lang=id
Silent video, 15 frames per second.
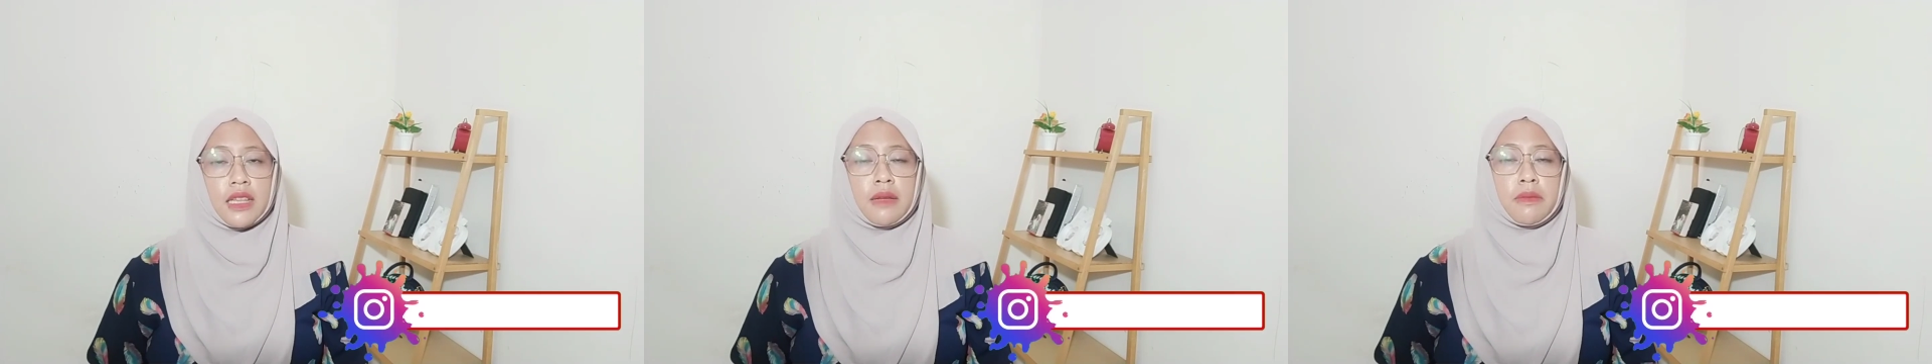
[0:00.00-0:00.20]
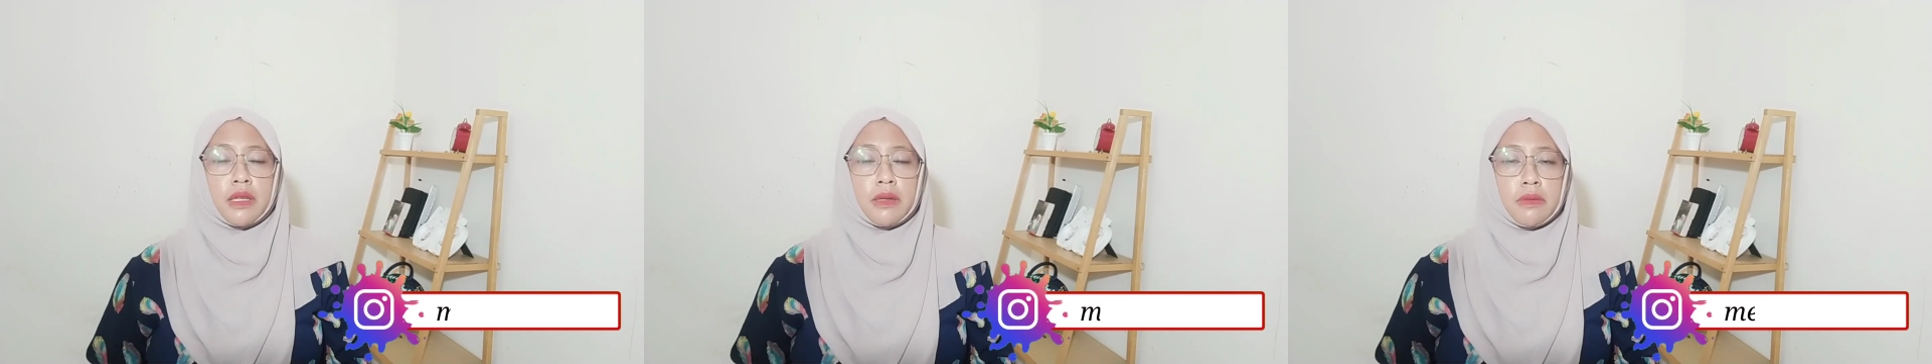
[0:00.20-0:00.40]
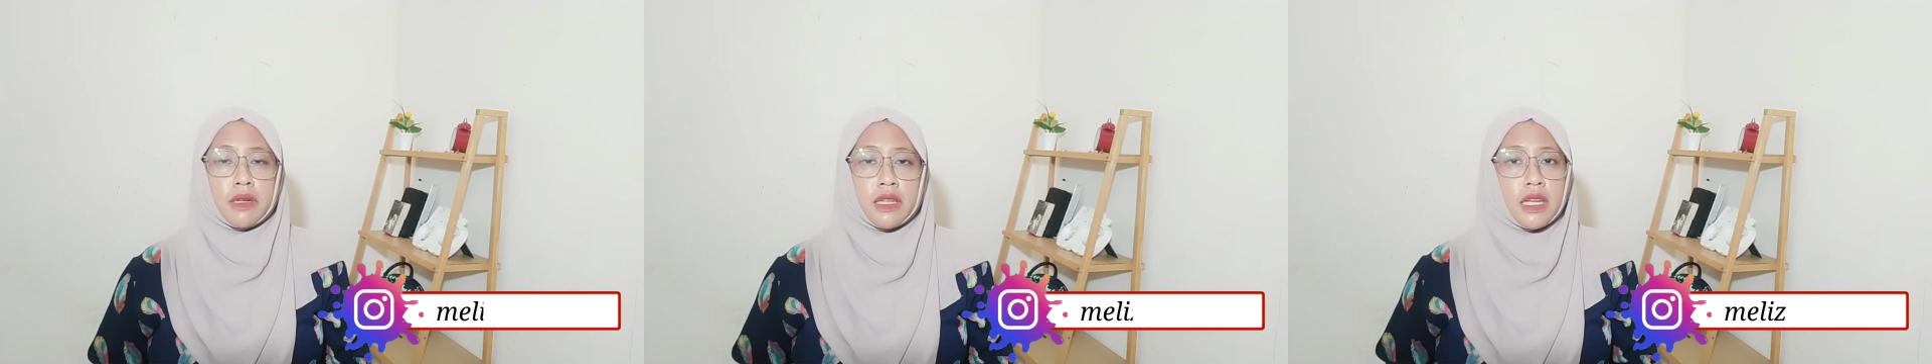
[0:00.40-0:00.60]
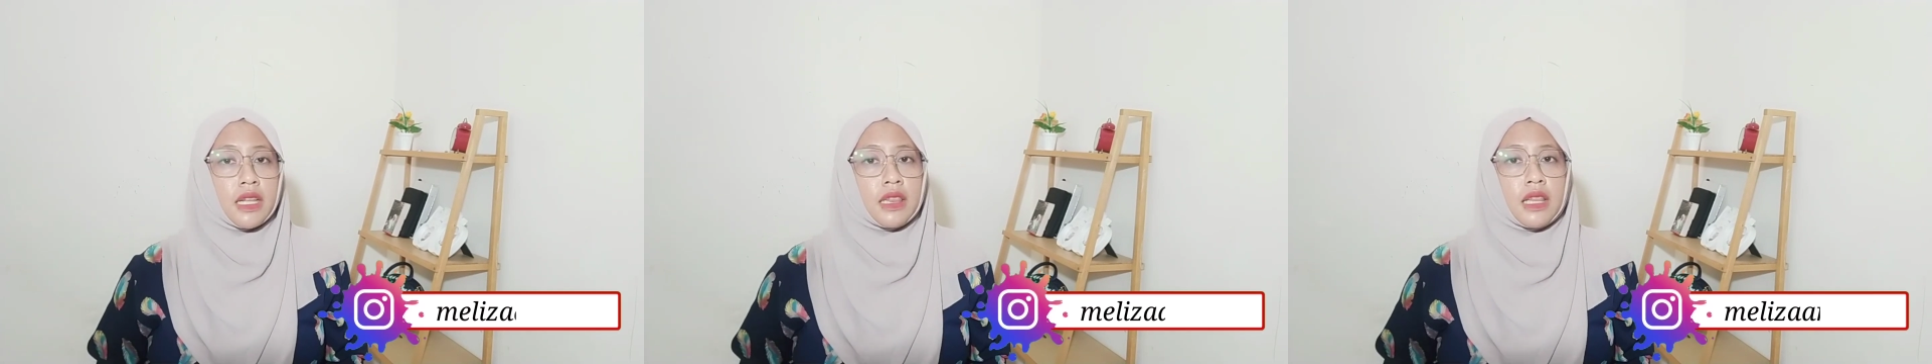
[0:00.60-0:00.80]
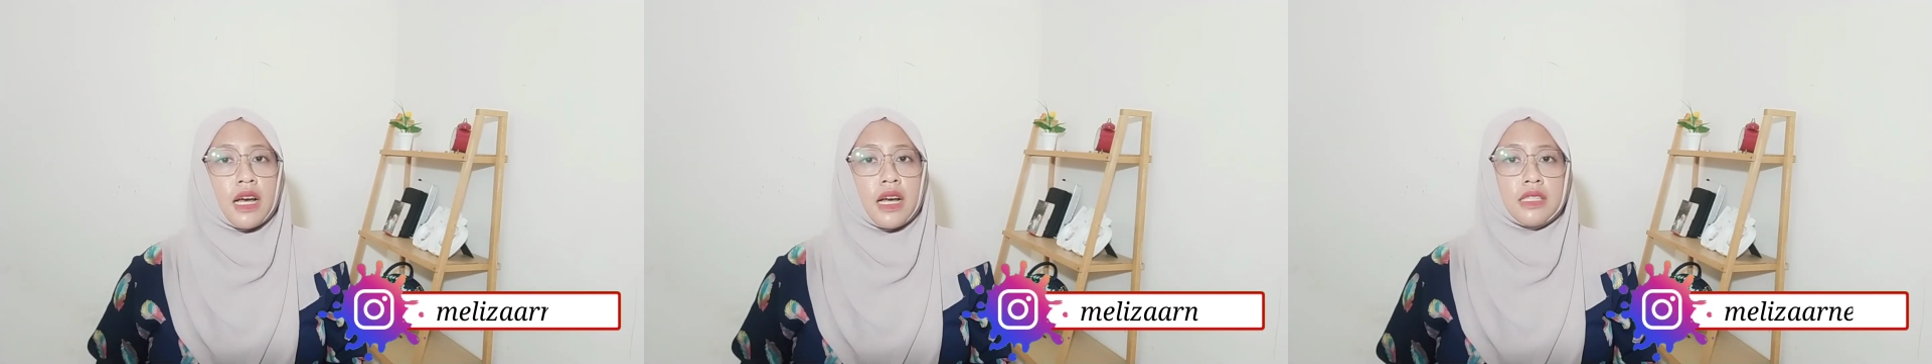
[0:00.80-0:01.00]
teman-teman
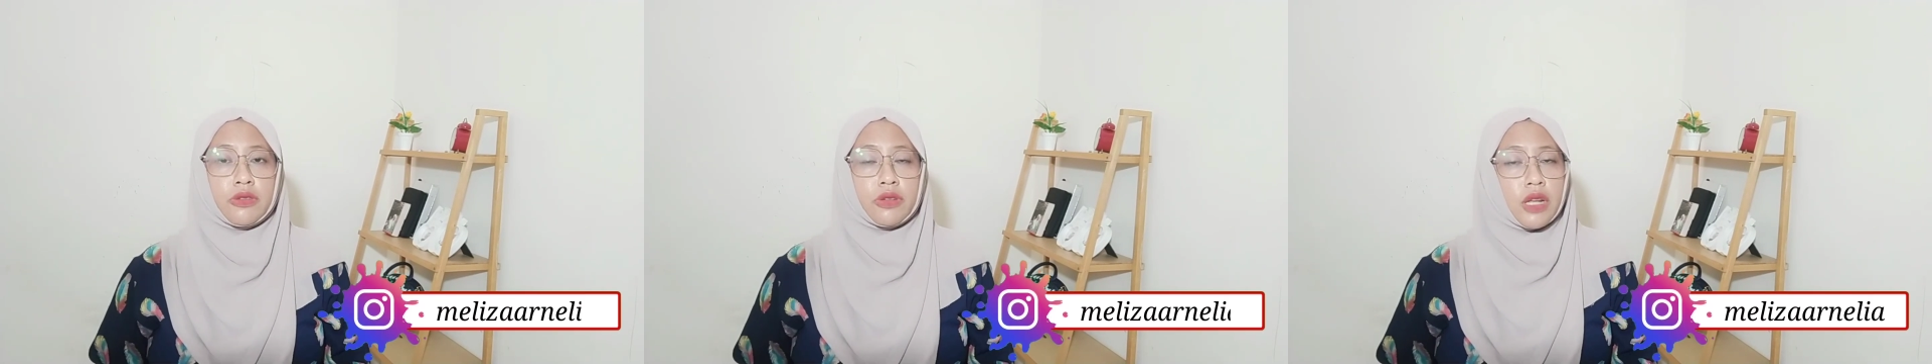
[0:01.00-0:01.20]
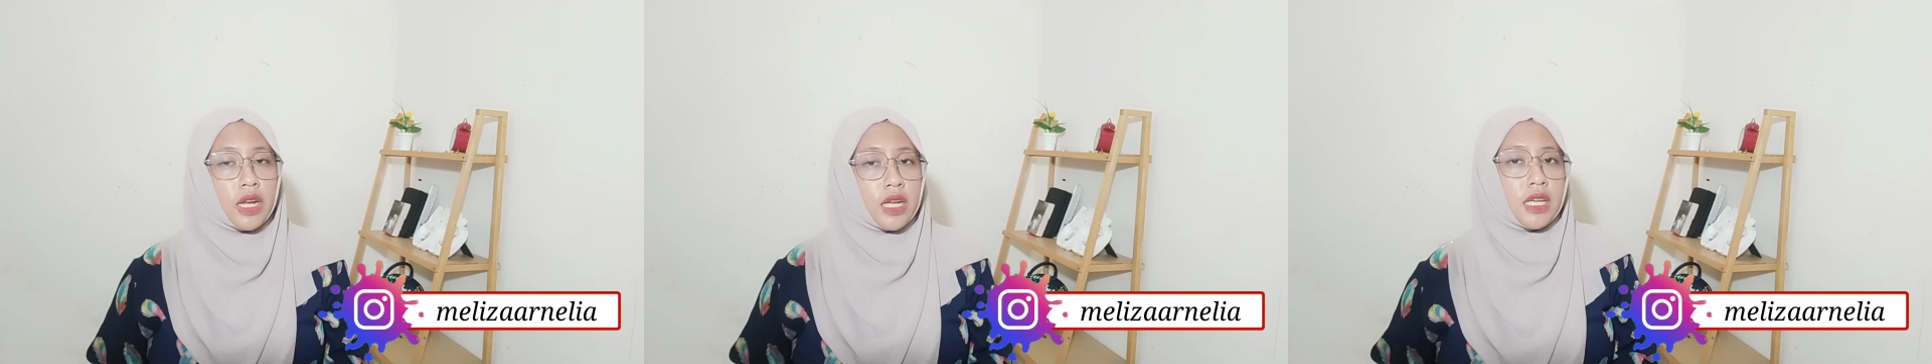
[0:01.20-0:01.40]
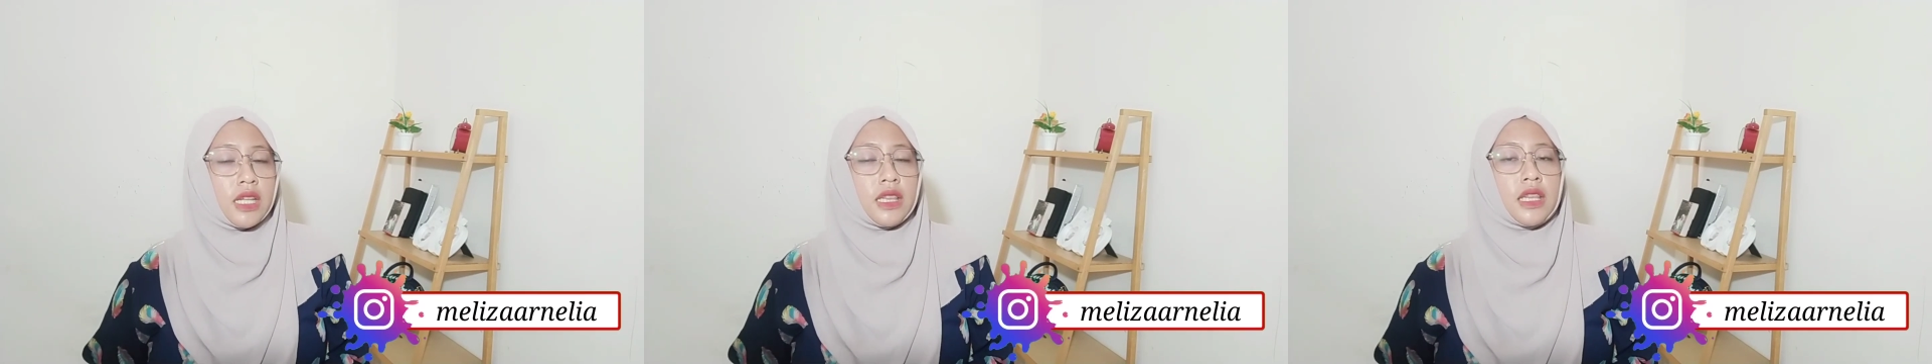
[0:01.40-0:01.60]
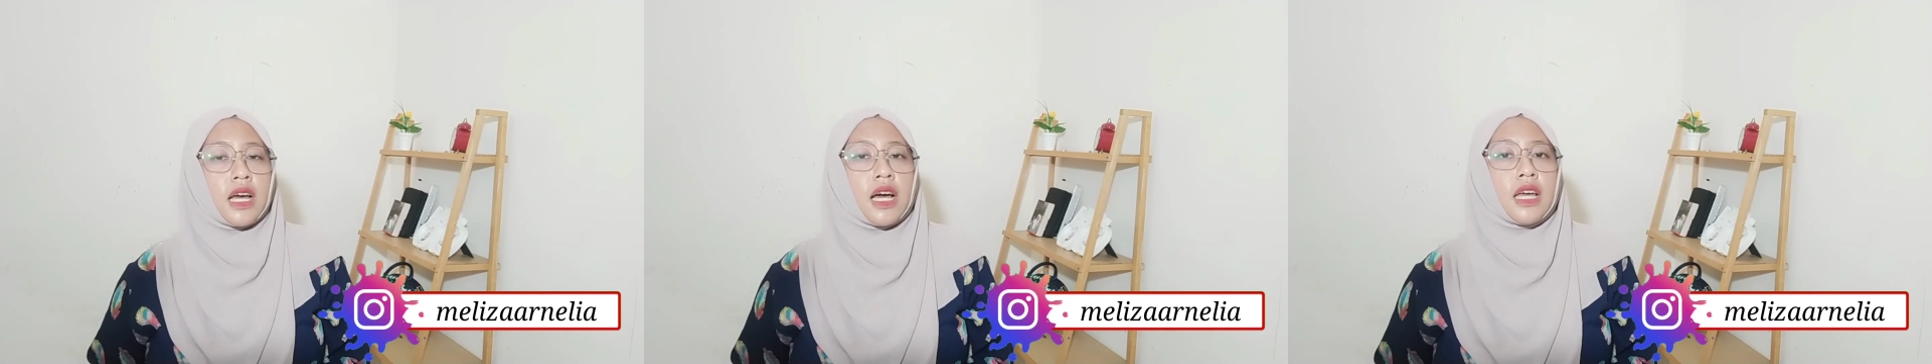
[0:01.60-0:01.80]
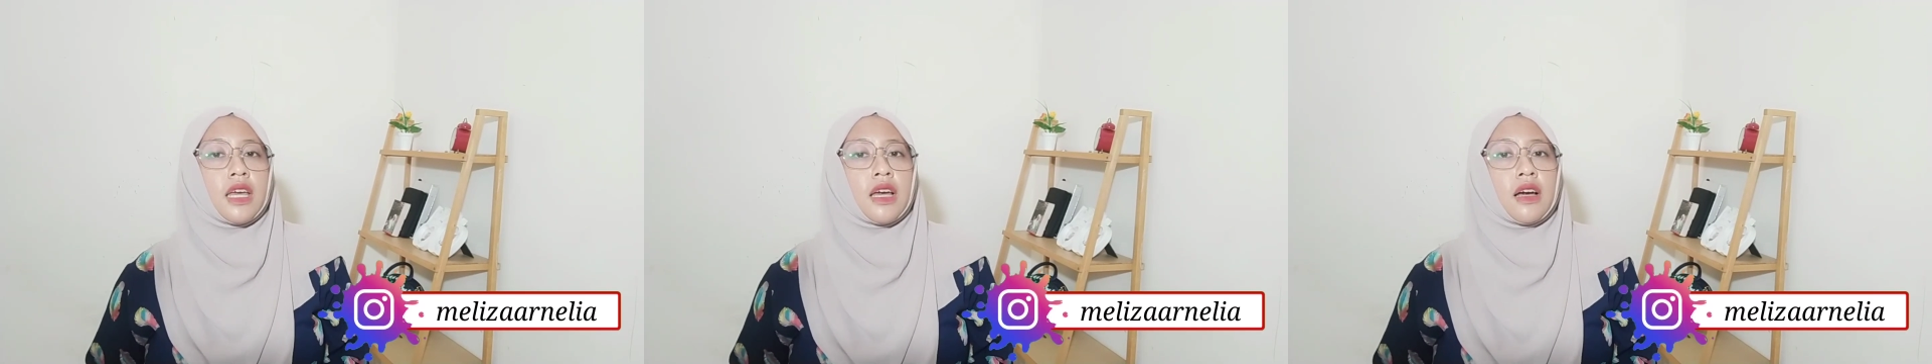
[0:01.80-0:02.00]
kita, saudara
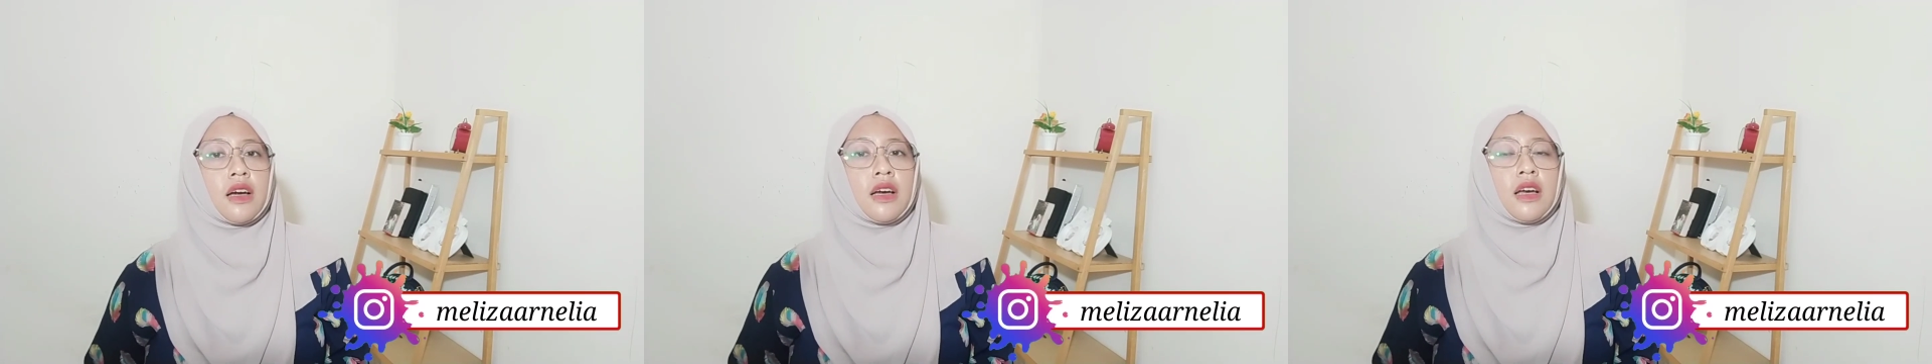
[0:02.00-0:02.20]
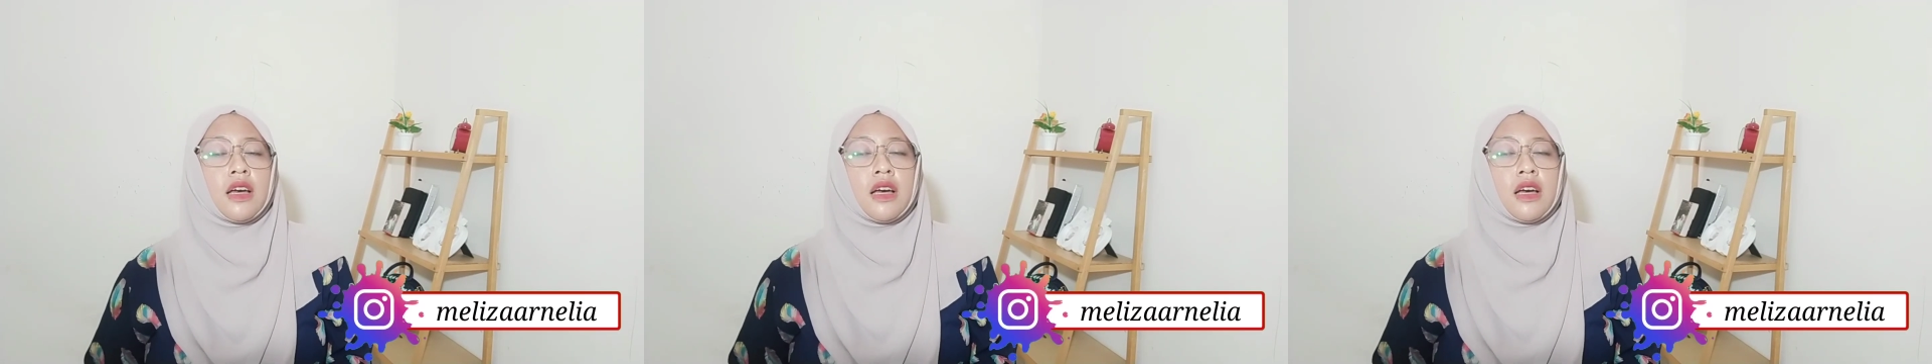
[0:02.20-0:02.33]
kita yang